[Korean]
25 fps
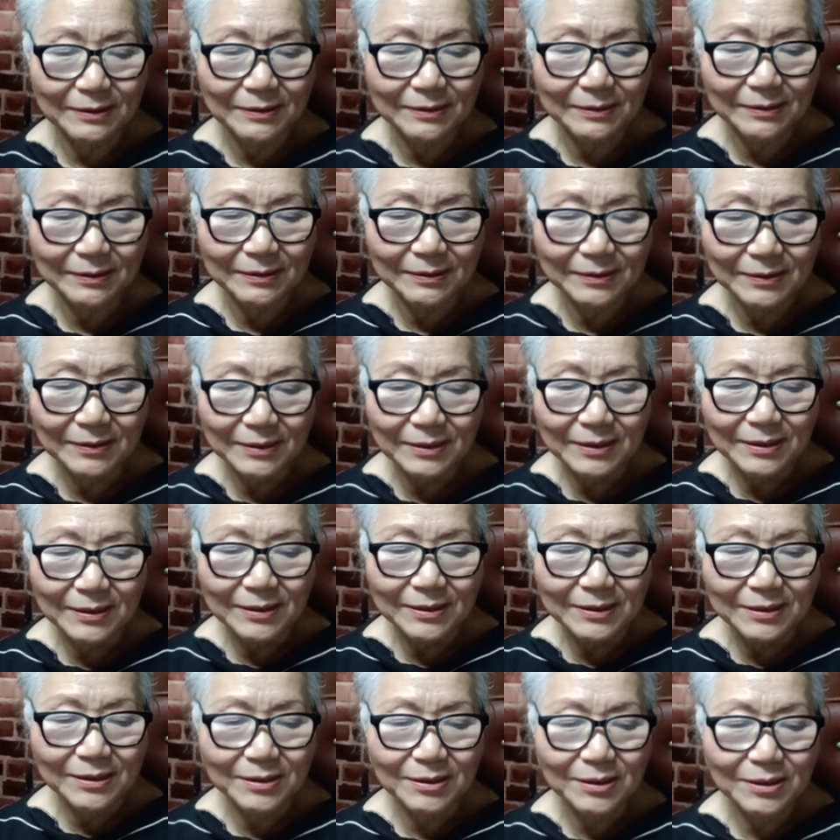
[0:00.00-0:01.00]
어,
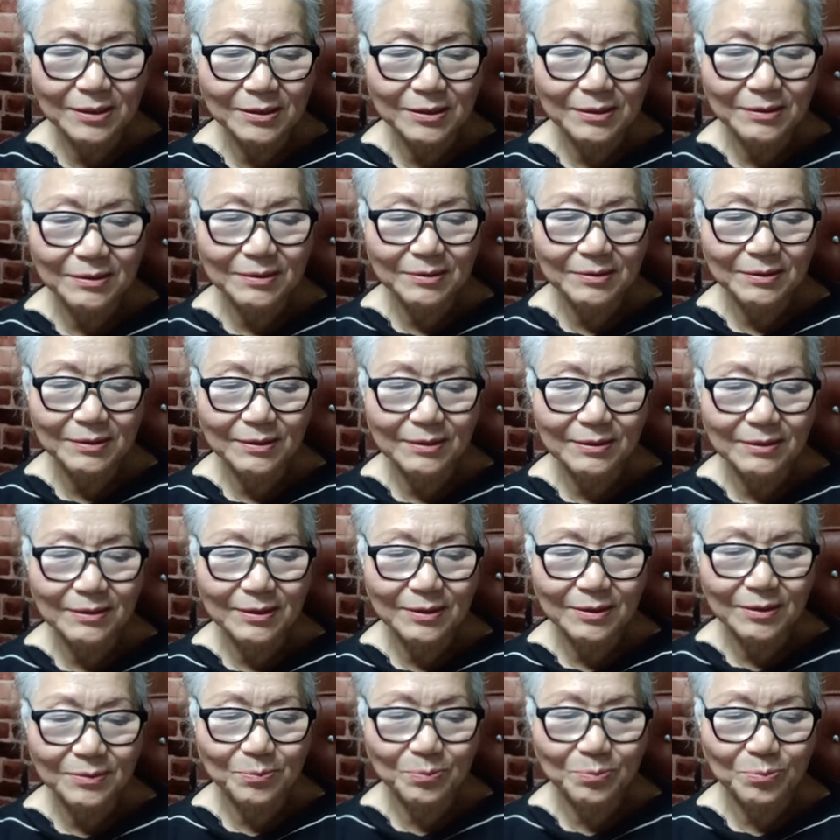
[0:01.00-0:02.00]
그,
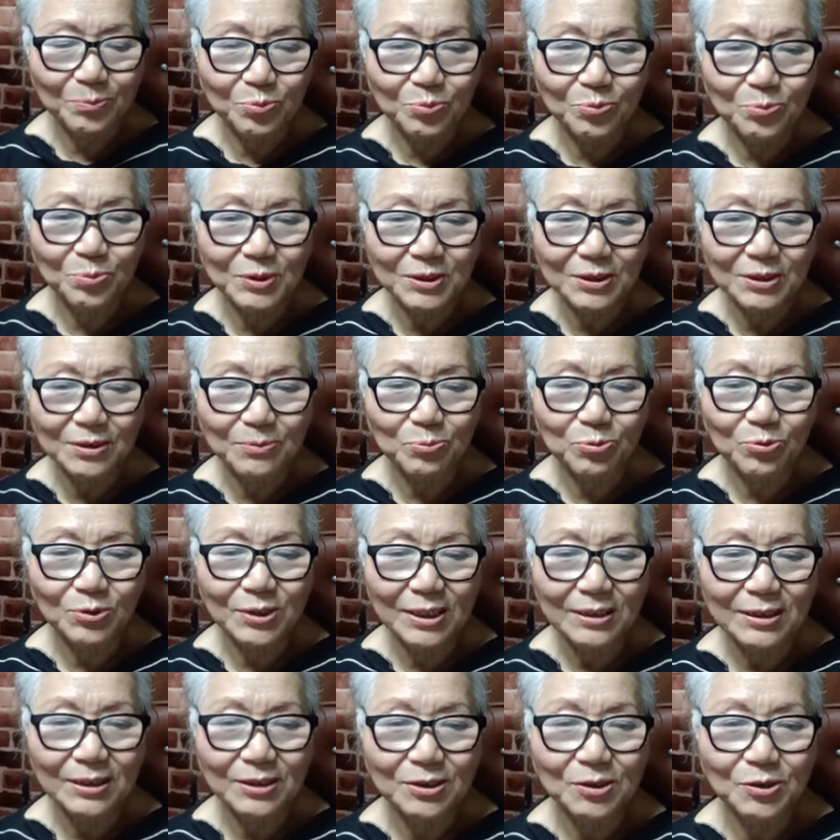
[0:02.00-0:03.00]
어, 부, 그
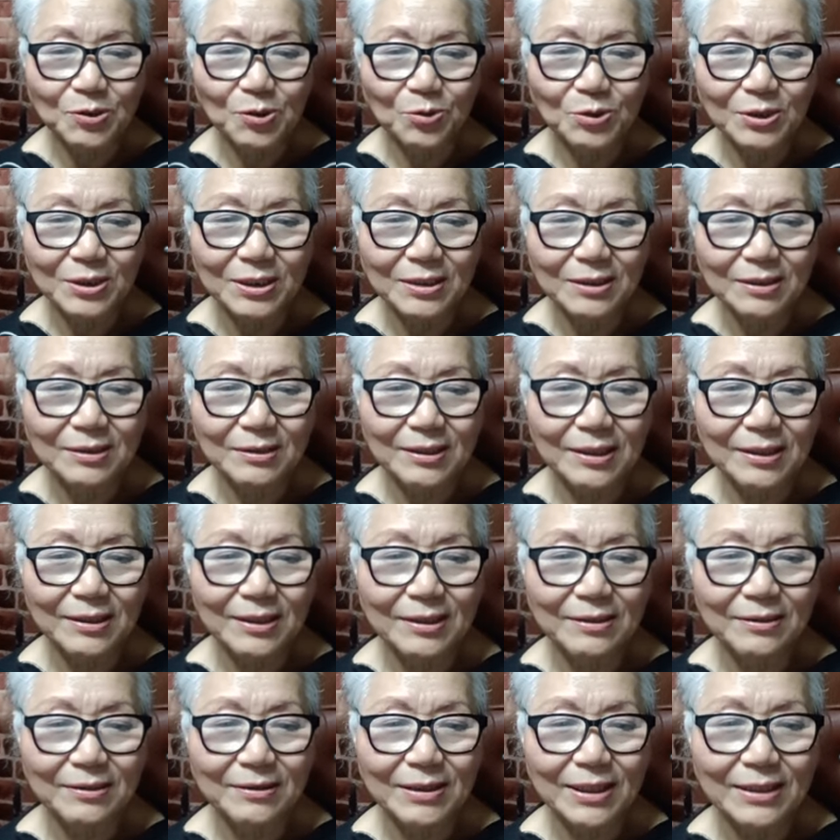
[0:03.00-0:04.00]
부산
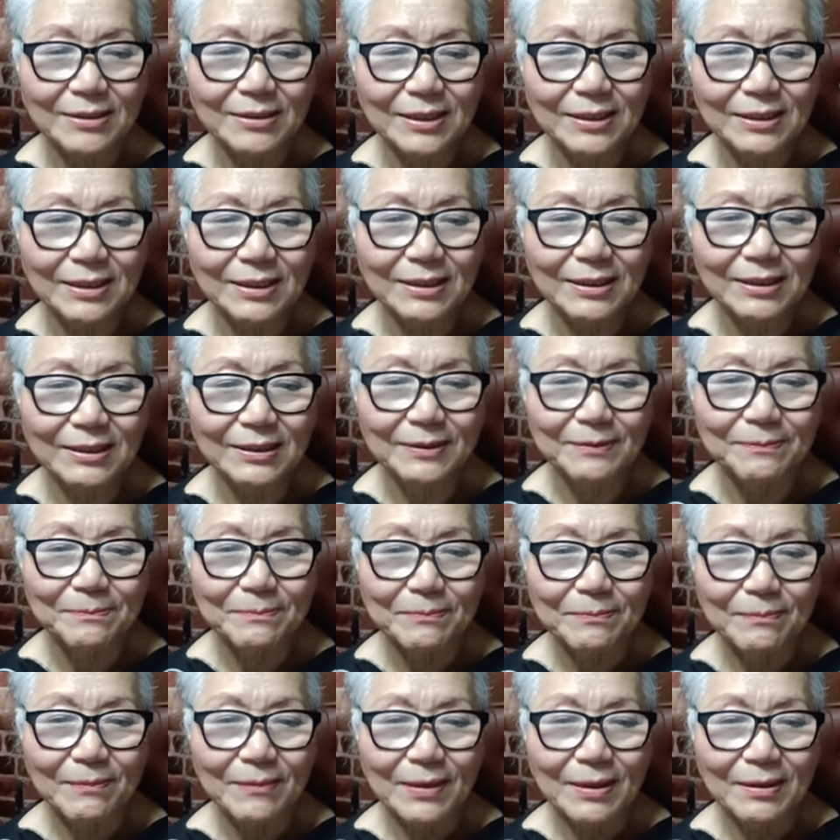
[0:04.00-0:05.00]
의료진들에게는 굉장히
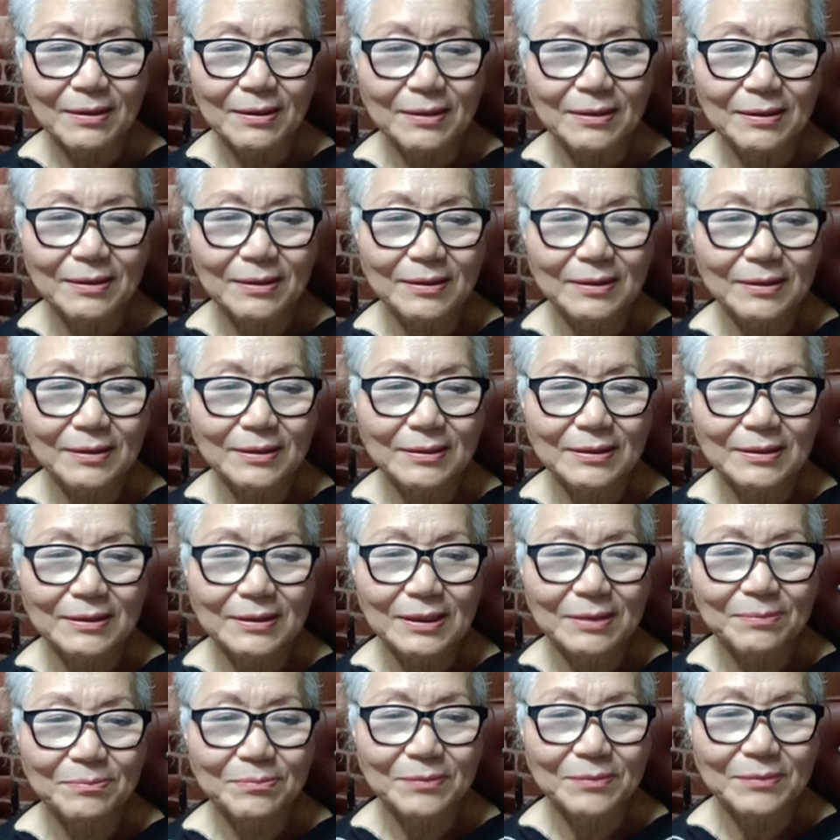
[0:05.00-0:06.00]
어,
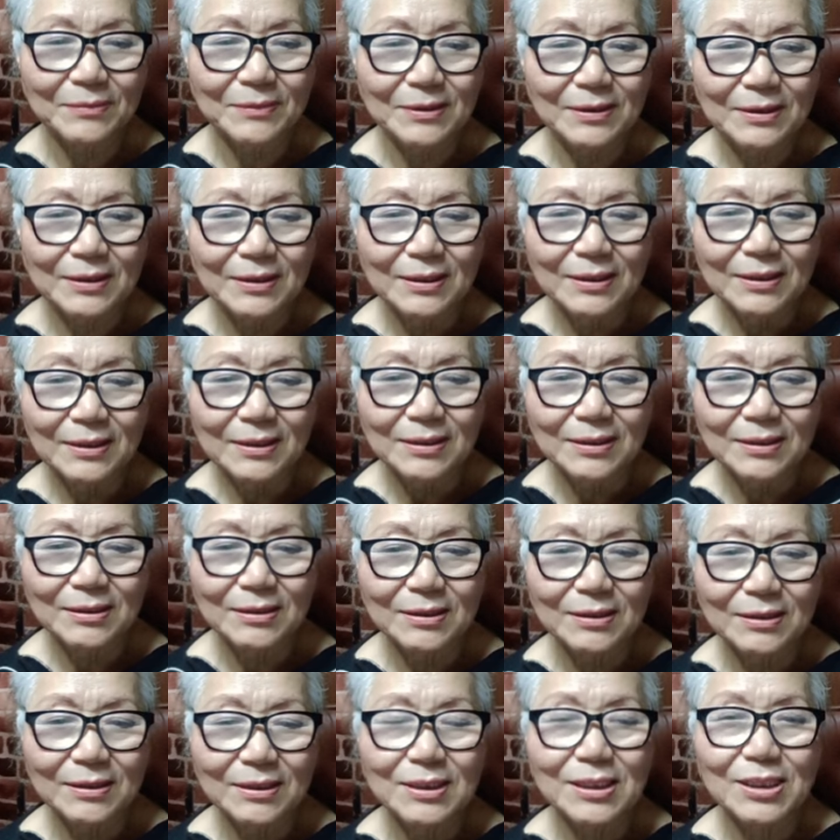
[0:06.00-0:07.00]

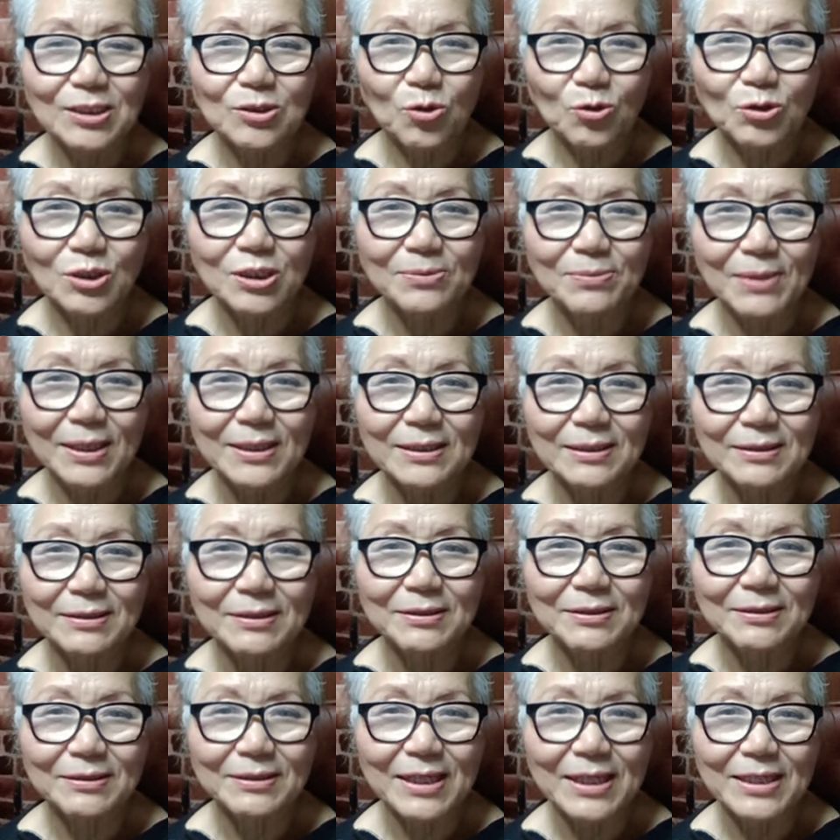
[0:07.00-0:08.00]
참그 의기소침하는
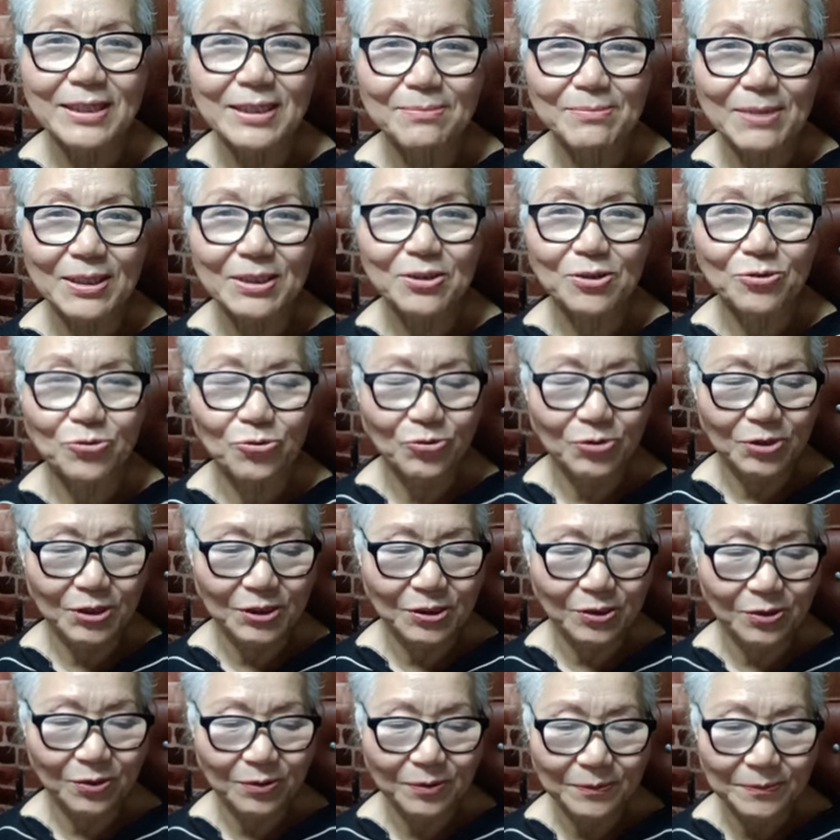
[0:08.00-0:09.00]
그런 계기를 만들어준
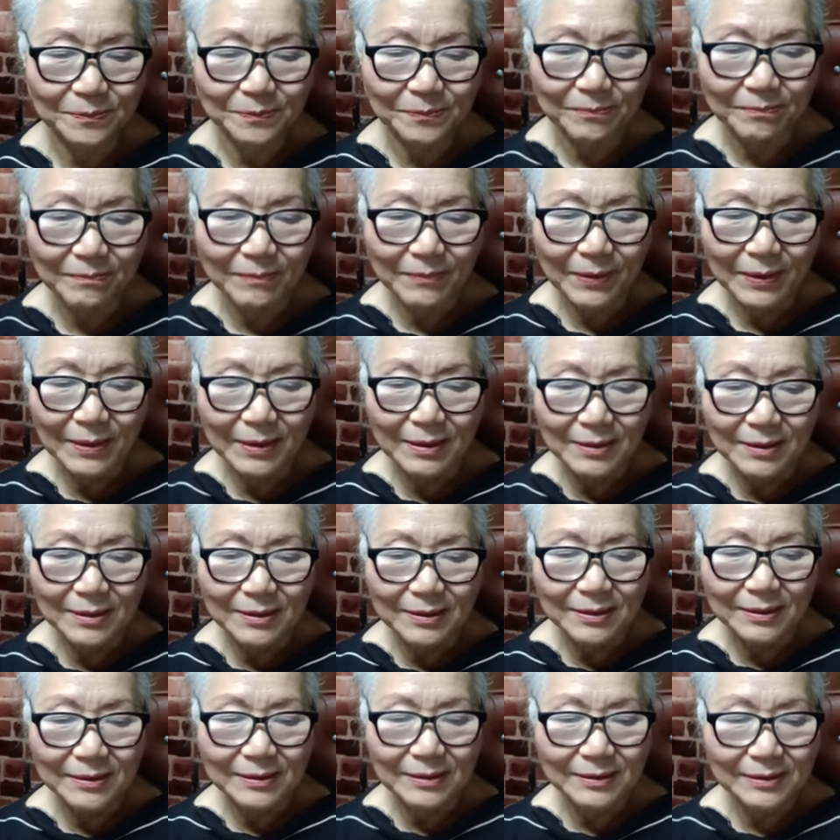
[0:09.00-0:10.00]
거죠.
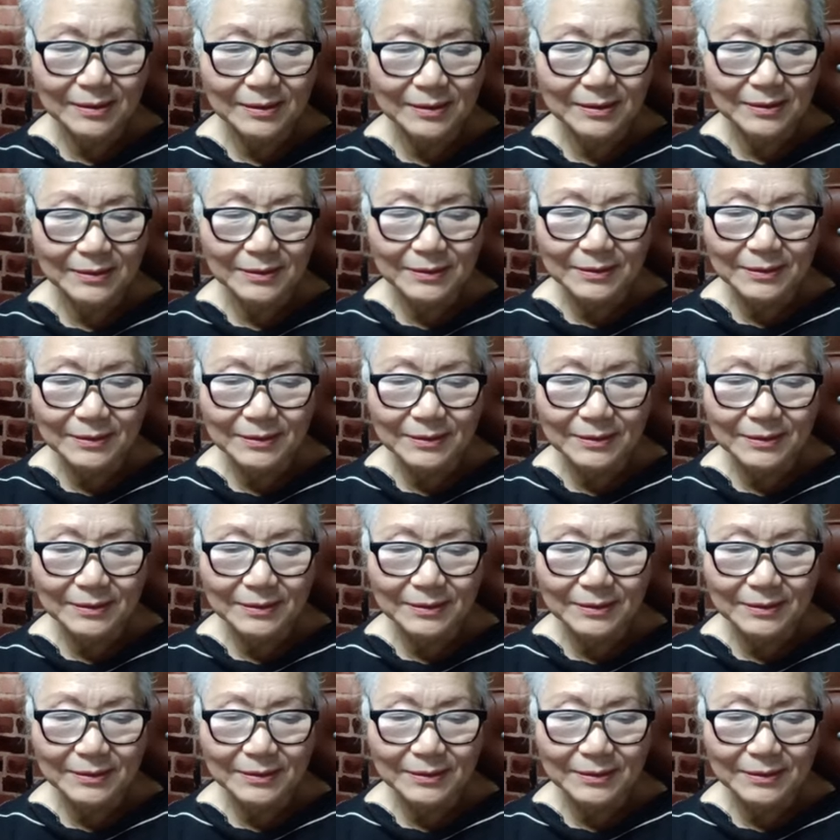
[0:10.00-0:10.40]
어,